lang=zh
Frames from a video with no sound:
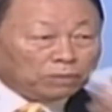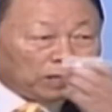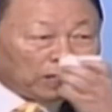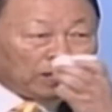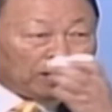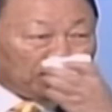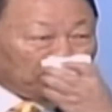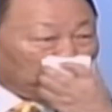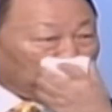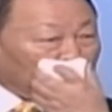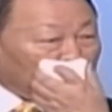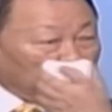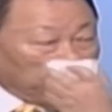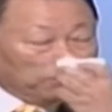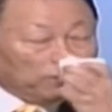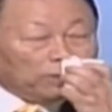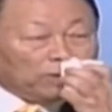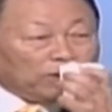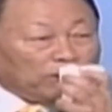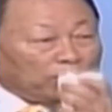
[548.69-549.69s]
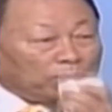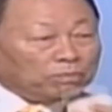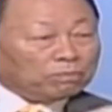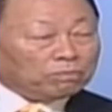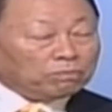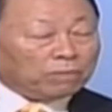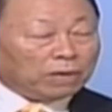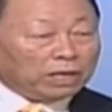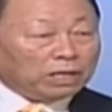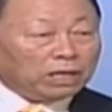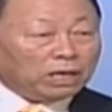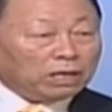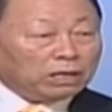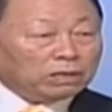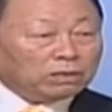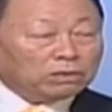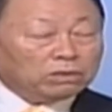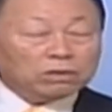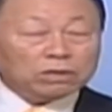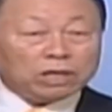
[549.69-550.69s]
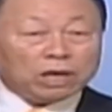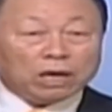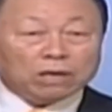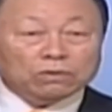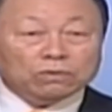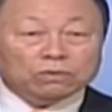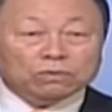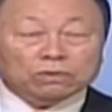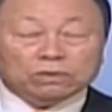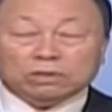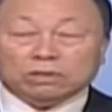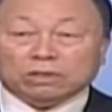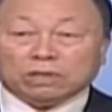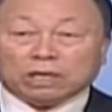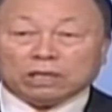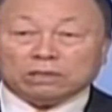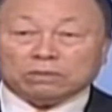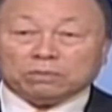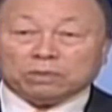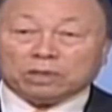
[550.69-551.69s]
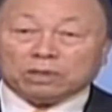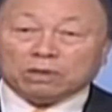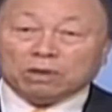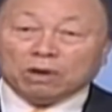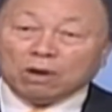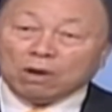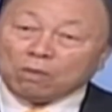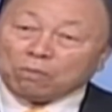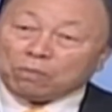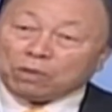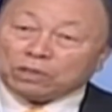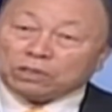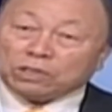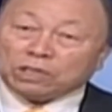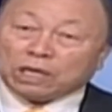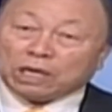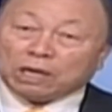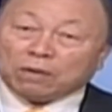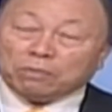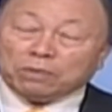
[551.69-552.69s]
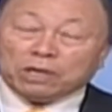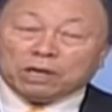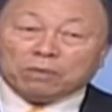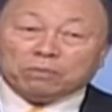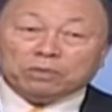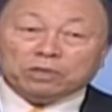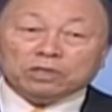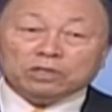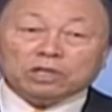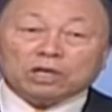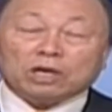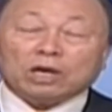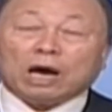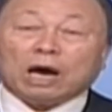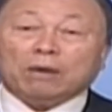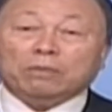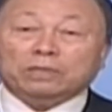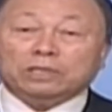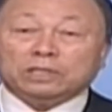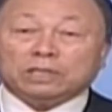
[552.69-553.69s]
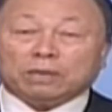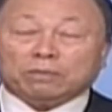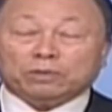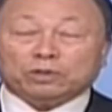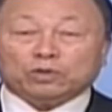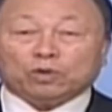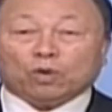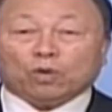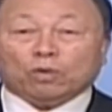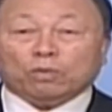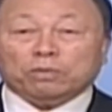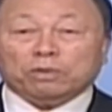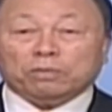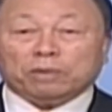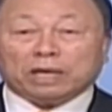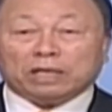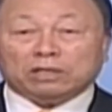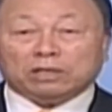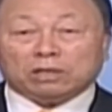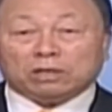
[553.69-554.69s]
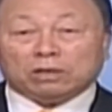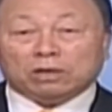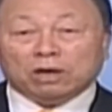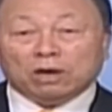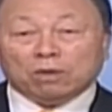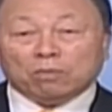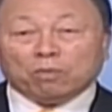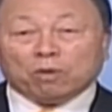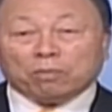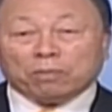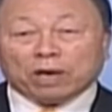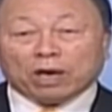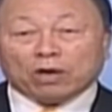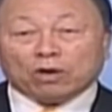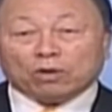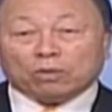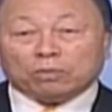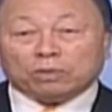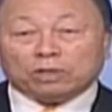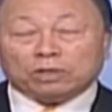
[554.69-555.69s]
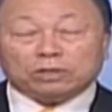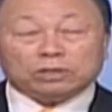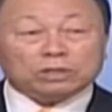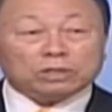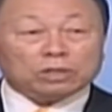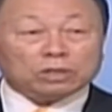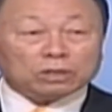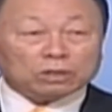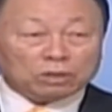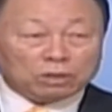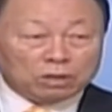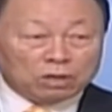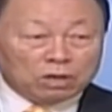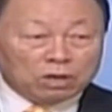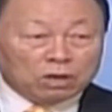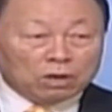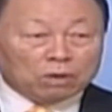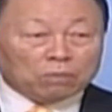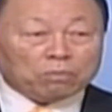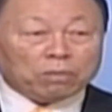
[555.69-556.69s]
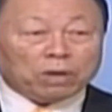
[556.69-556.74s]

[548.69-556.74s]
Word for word: 比如说，这地板可以用木头做，可是为什么用砖石做了？用砖石做的话要花很多钱啊。